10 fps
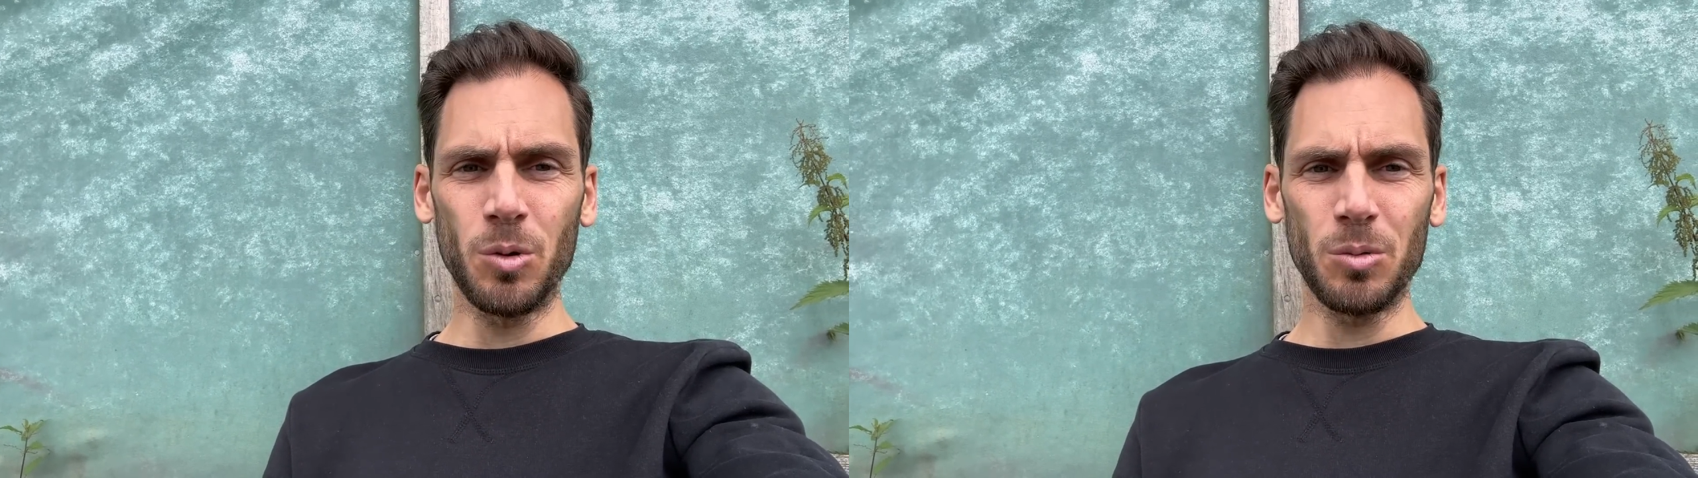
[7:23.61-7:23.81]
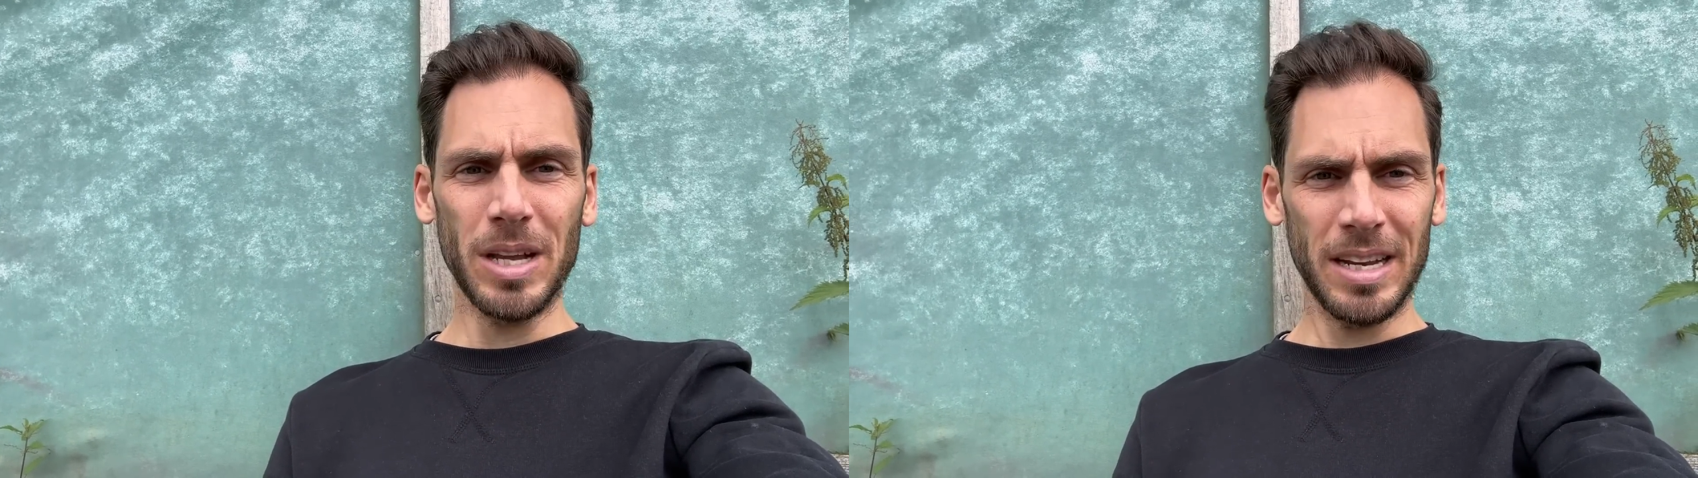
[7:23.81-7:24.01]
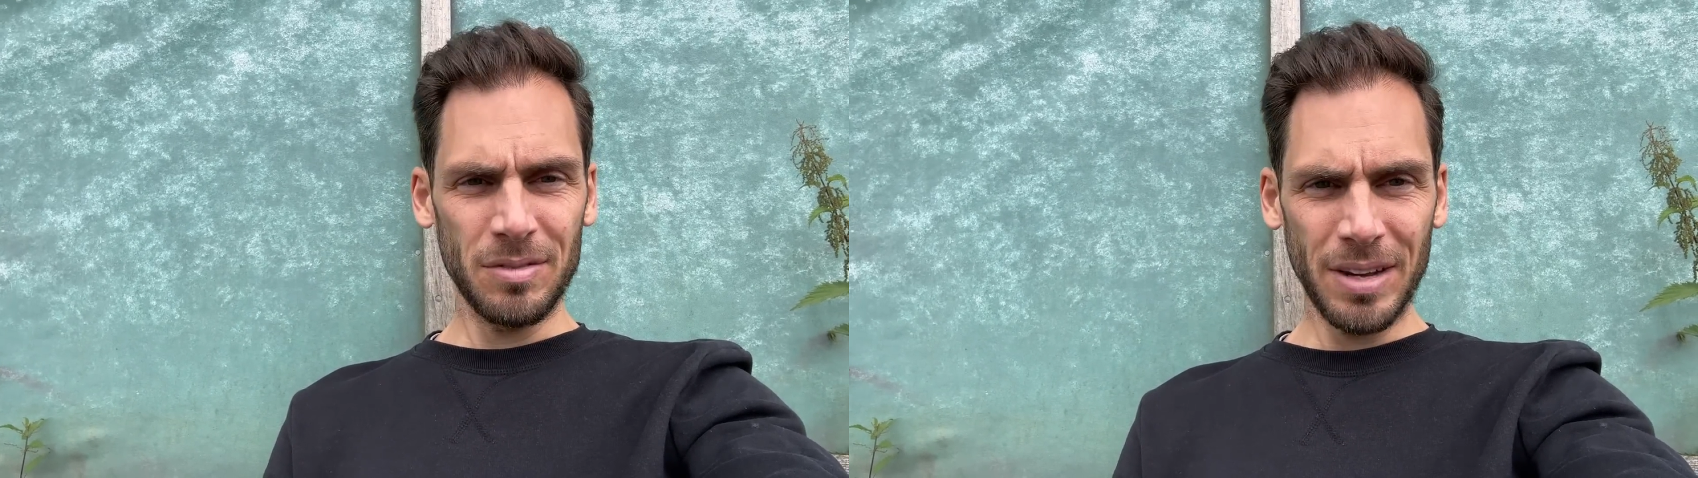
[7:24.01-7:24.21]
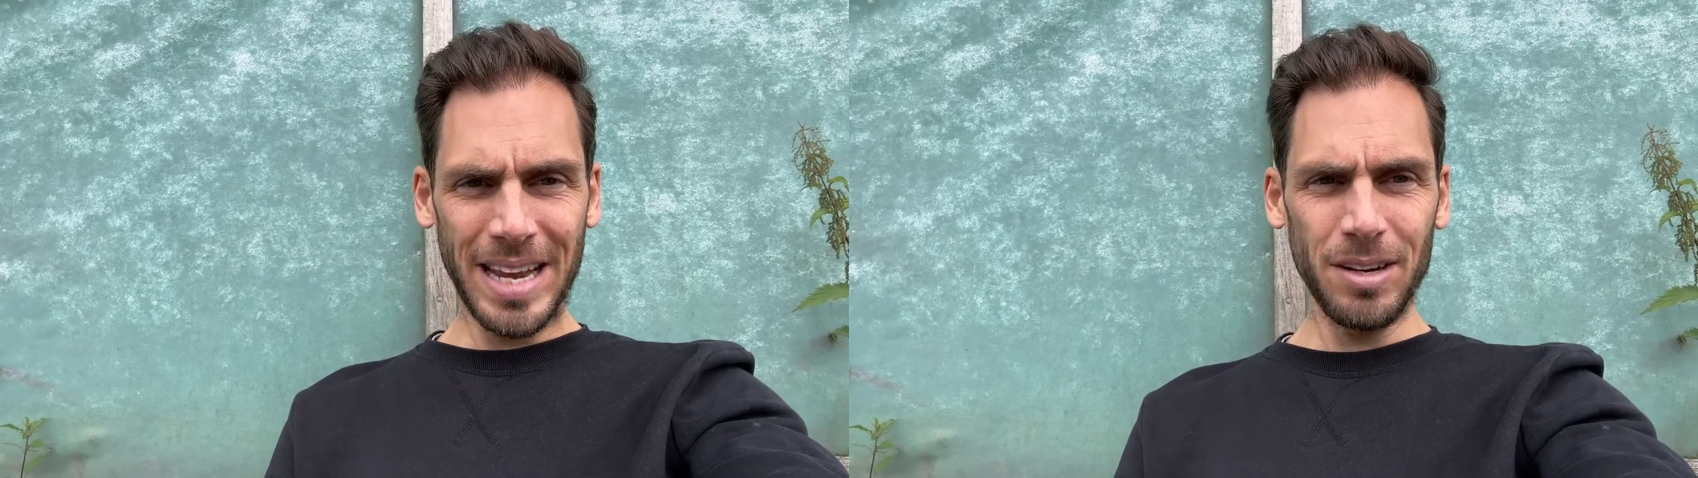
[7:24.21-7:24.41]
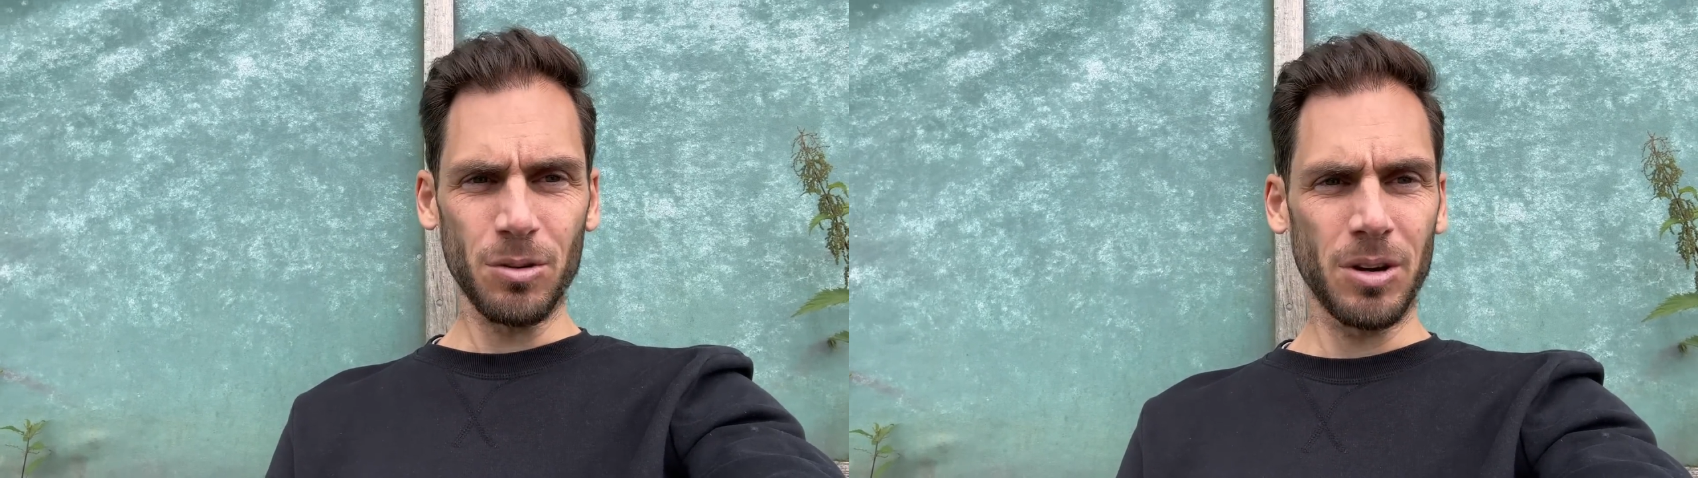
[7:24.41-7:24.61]
und eine
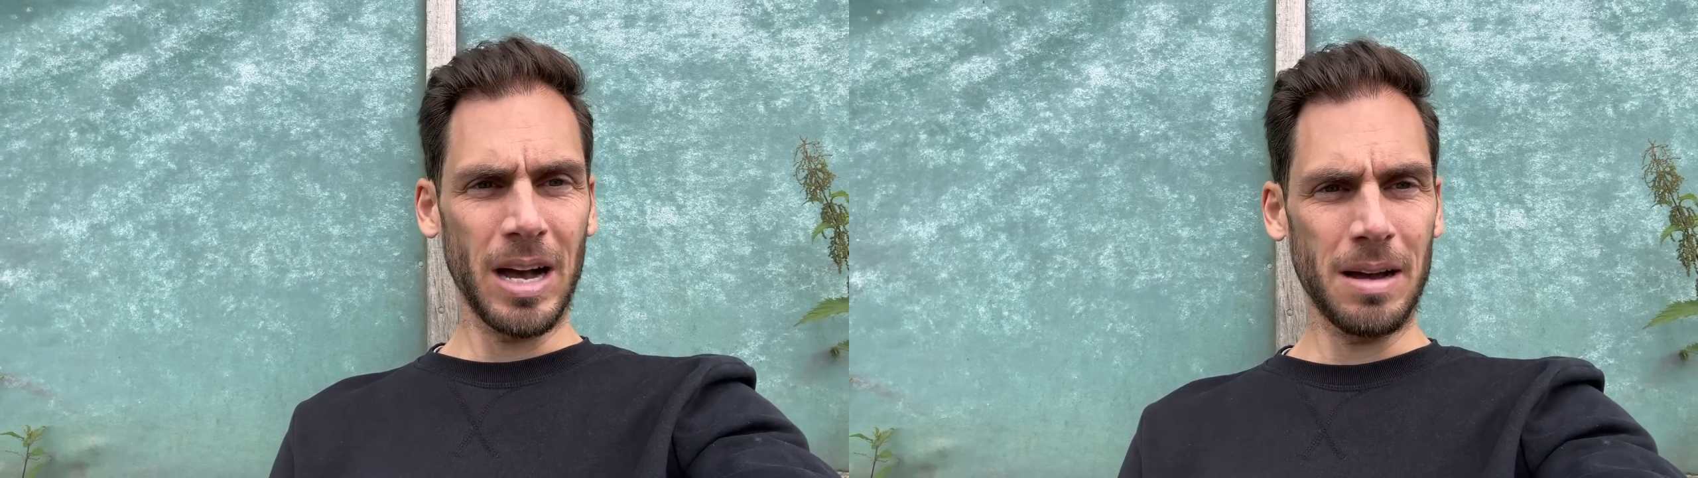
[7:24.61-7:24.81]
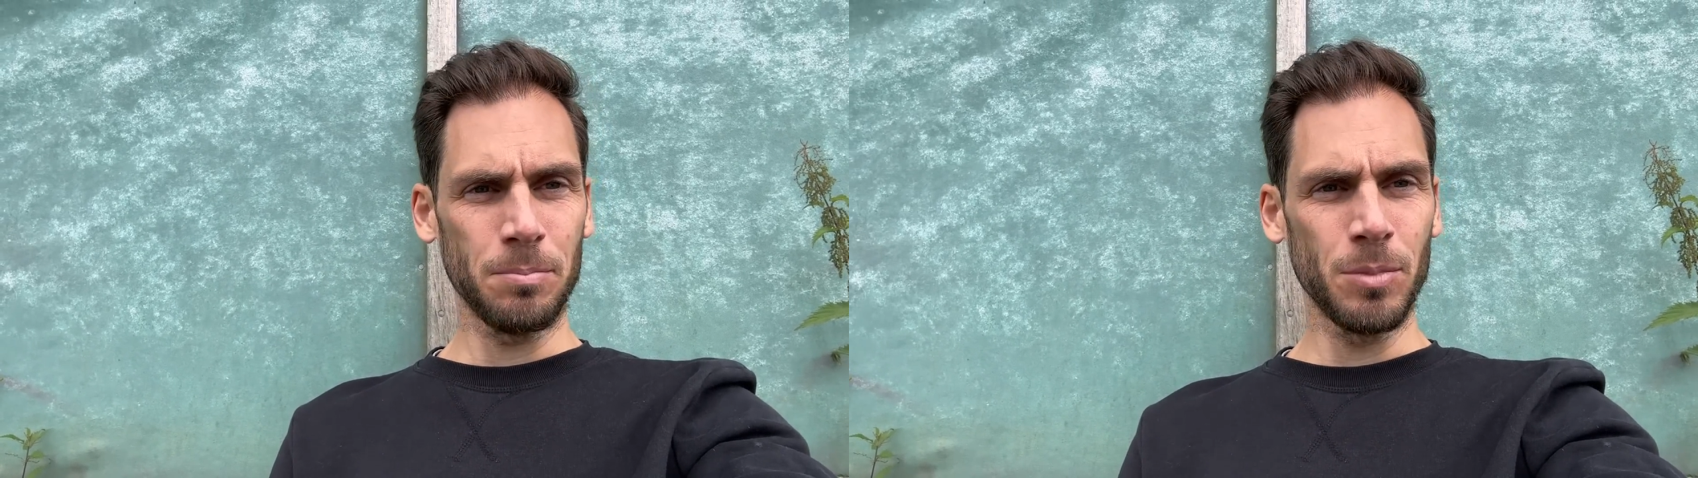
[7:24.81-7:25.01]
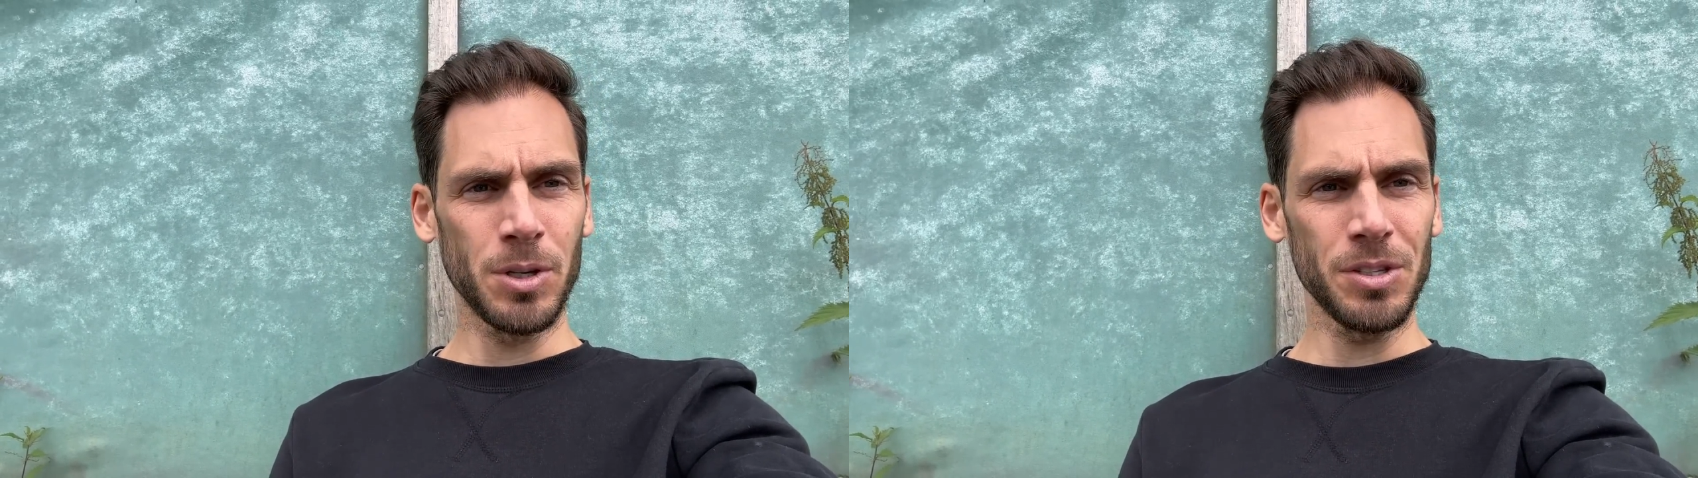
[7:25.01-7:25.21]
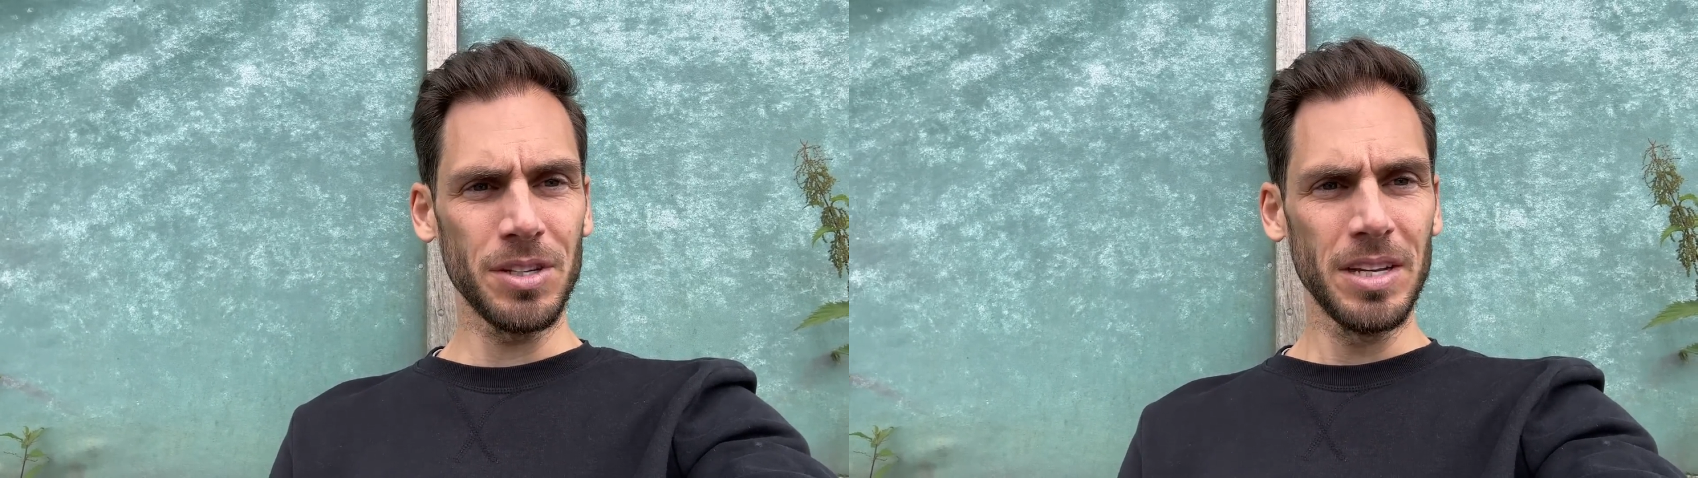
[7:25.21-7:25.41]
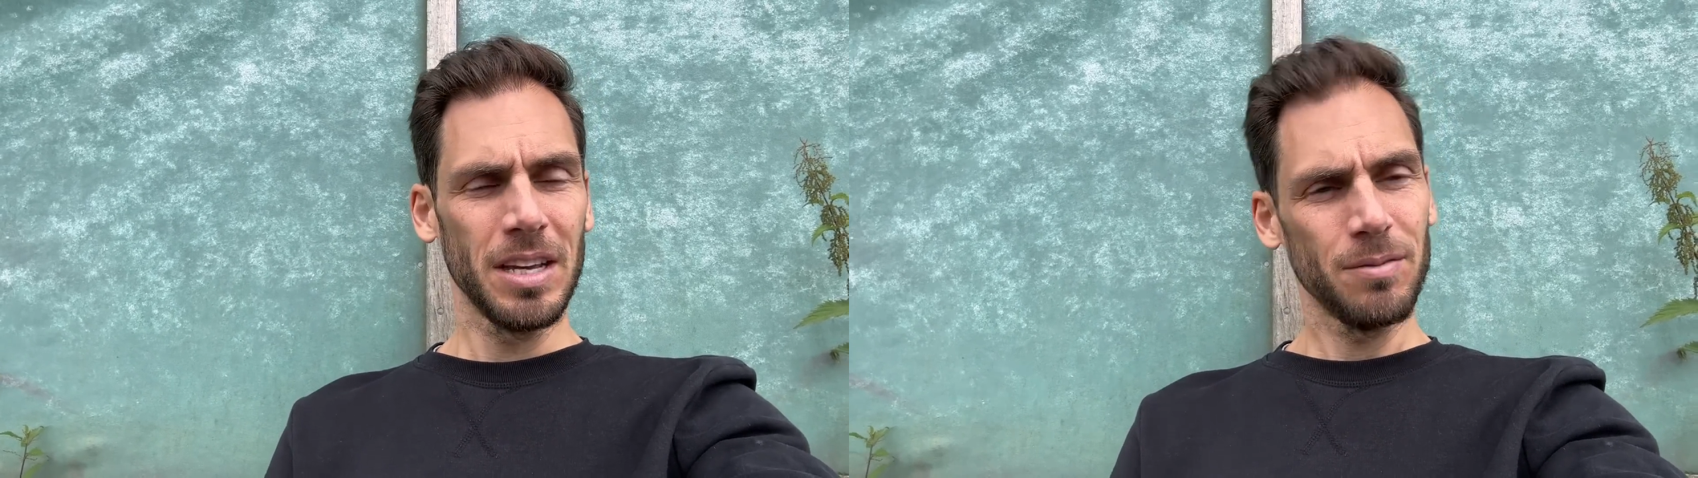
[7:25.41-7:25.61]
Veränderung haben möchte,